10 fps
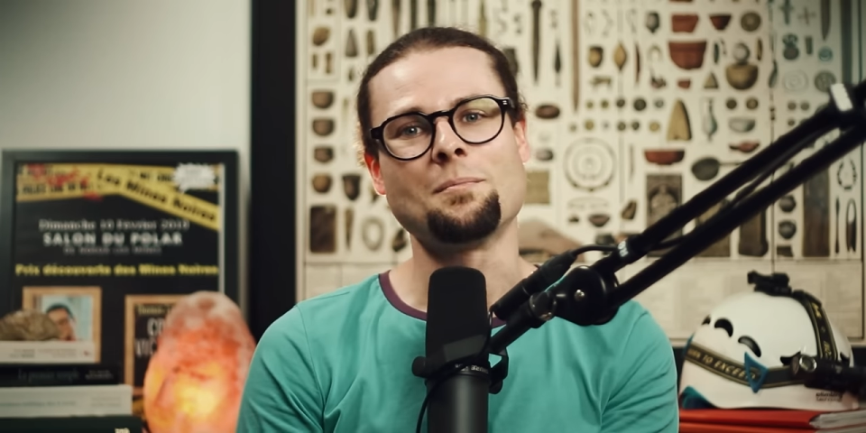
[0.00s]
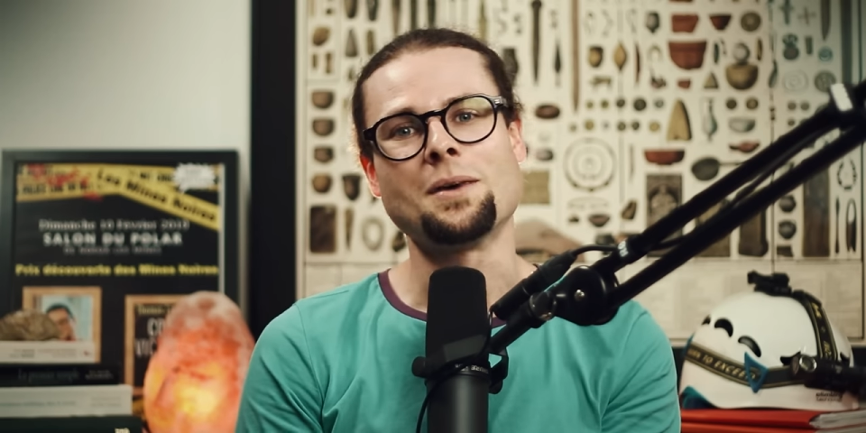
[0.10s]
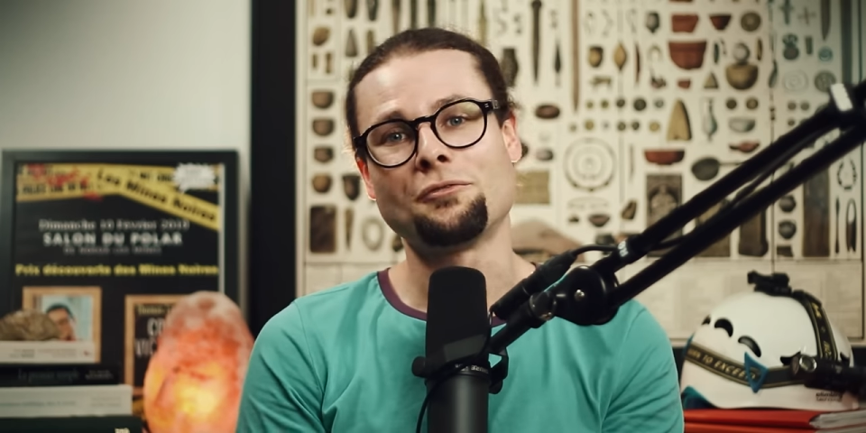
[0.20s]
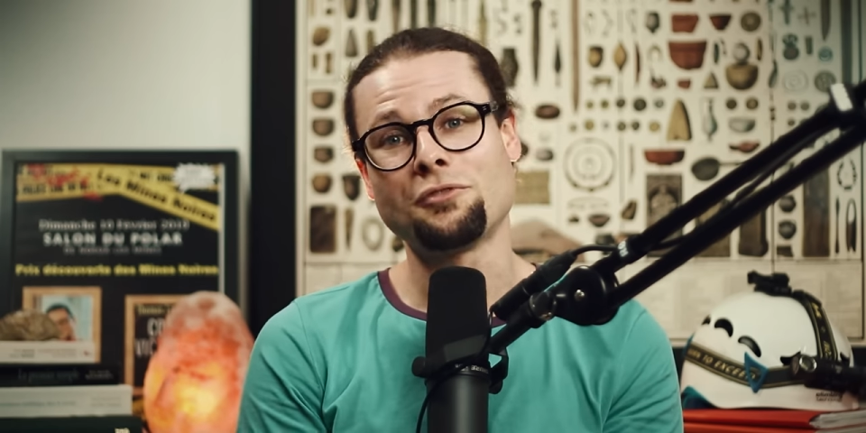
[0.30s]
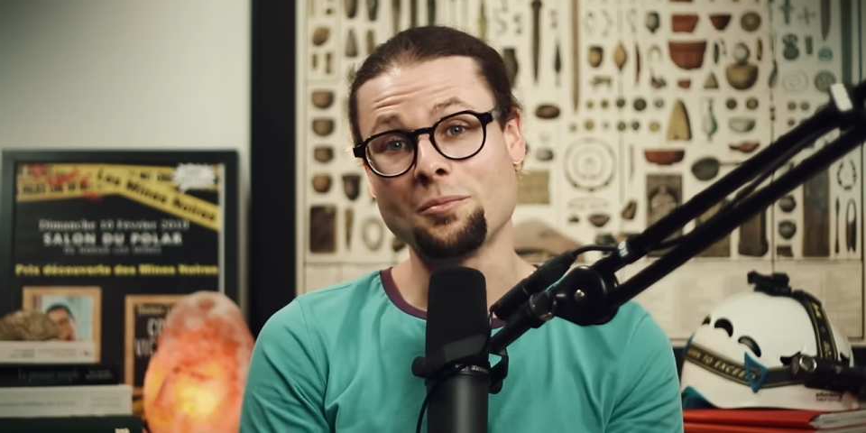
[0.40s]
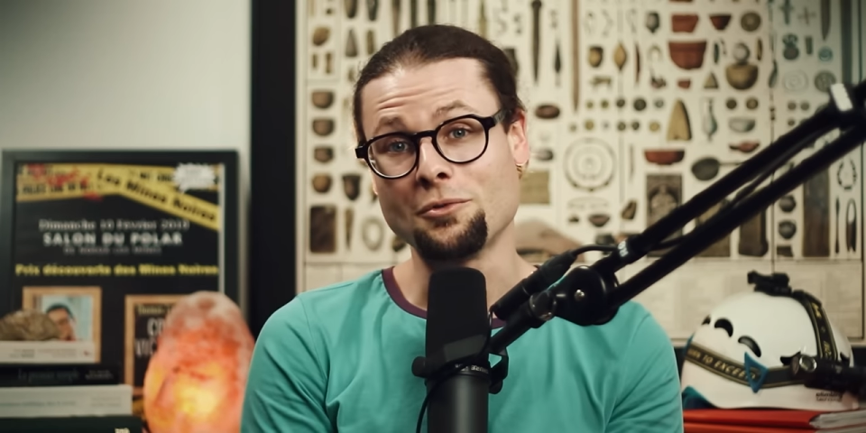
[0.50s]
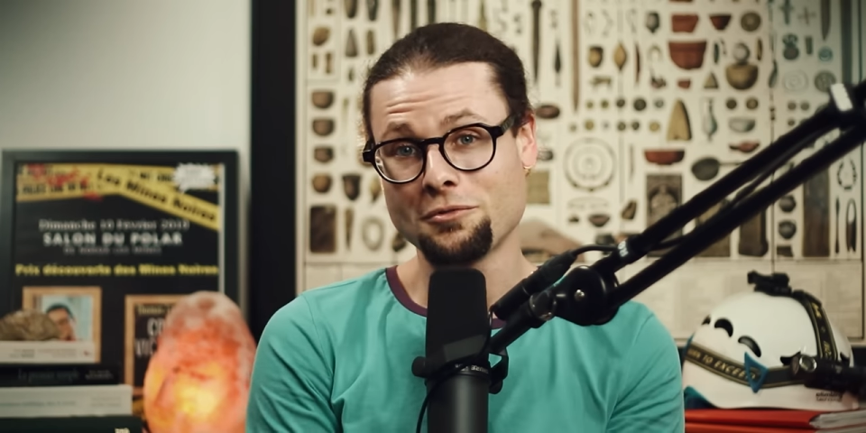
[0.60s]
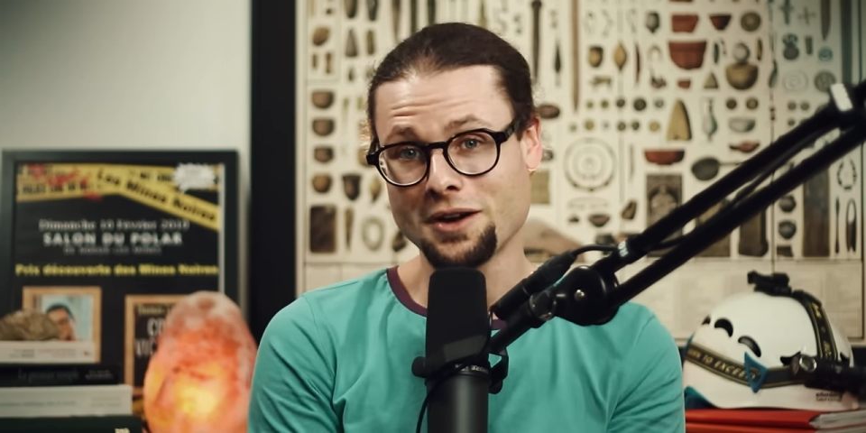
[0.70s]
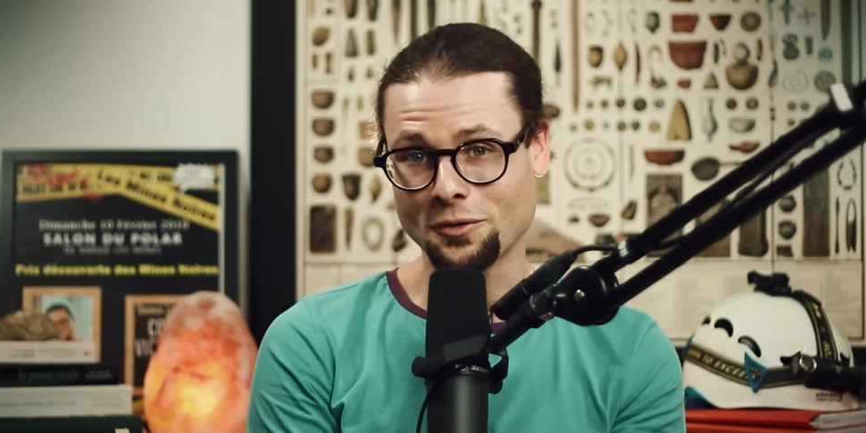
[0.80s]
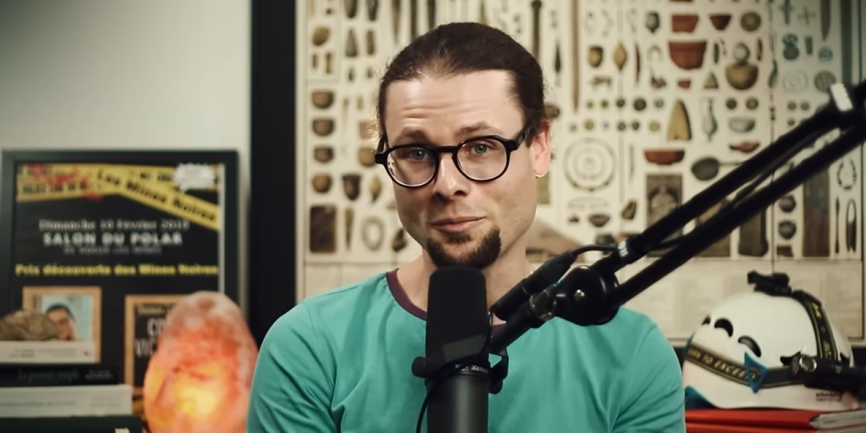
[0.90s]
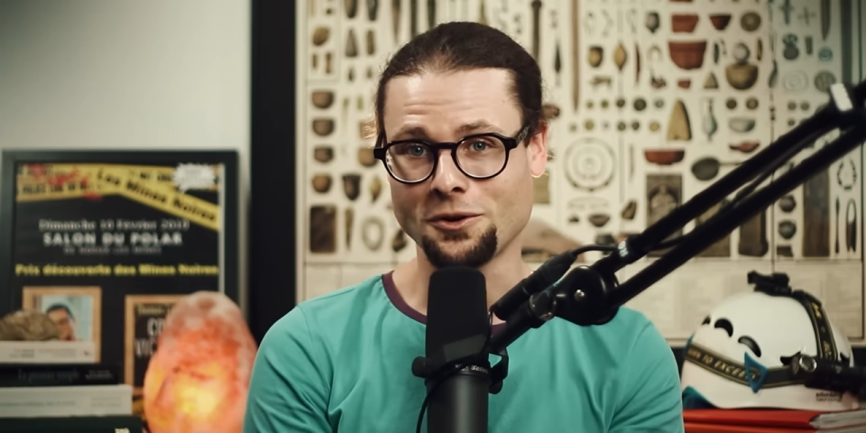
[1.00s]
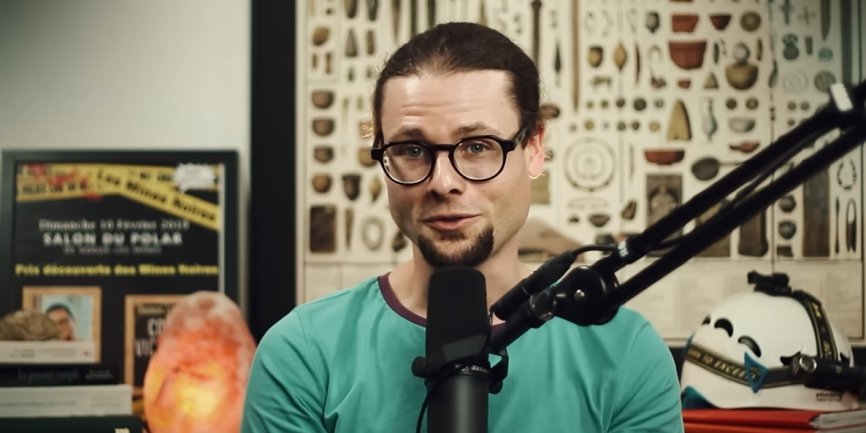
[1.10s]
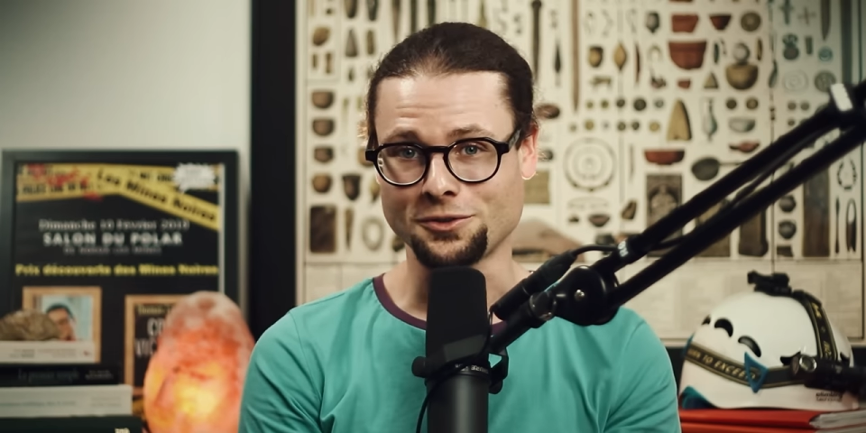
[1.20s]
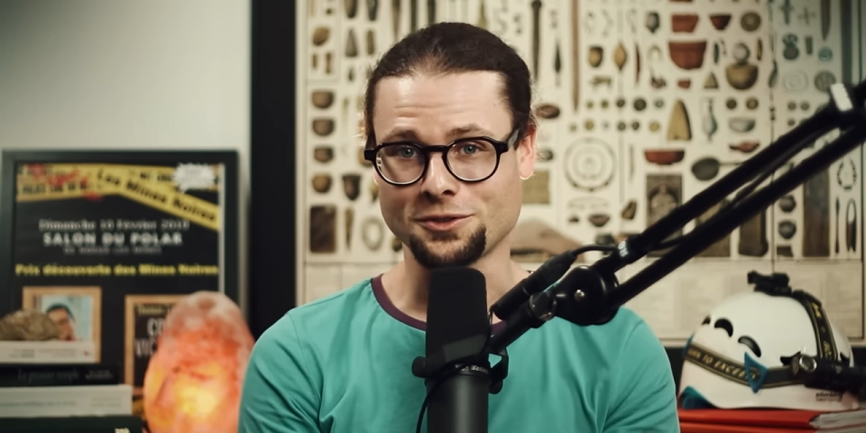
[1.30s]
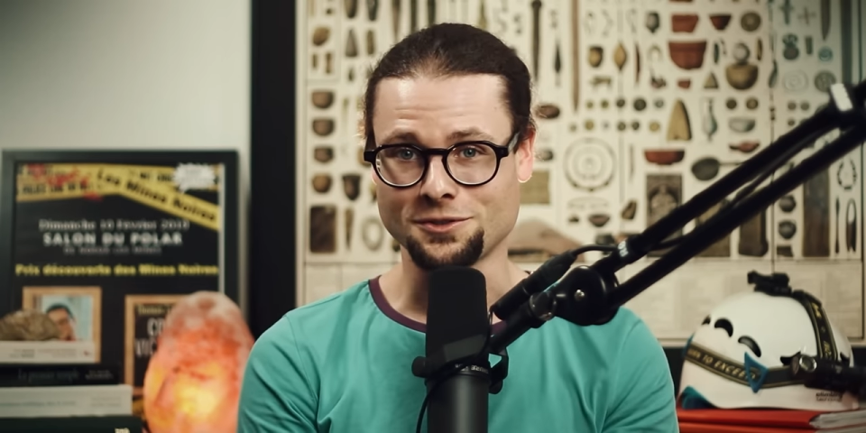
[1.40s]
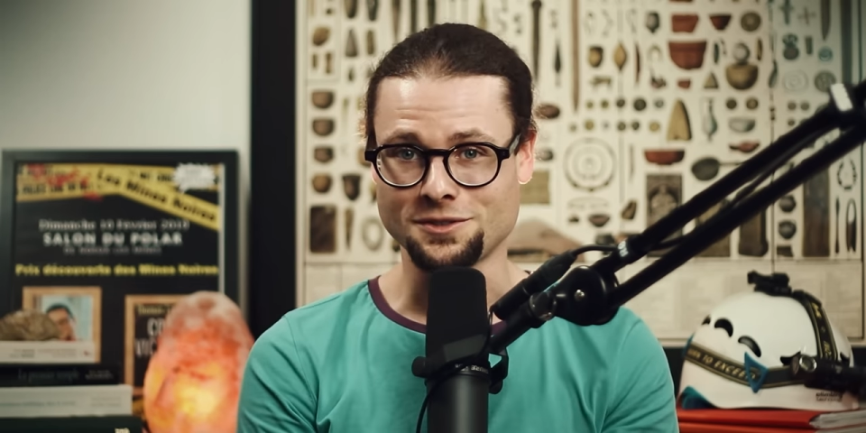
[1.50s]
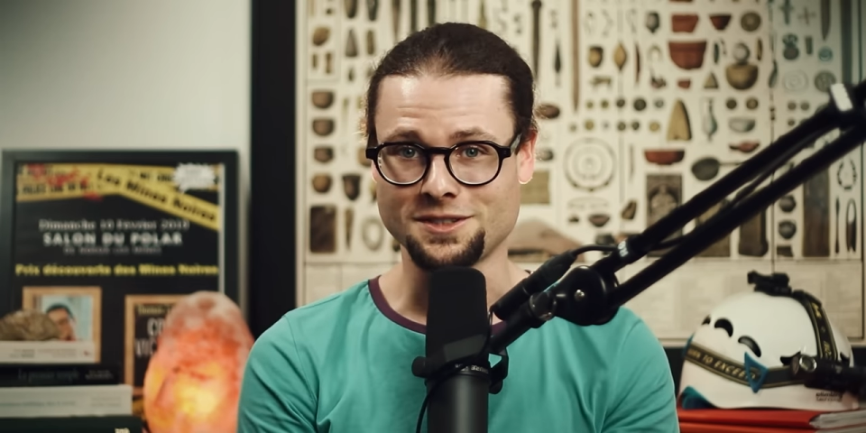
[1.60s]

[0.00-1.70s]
ma foi, beaucoup à comprendre sur ce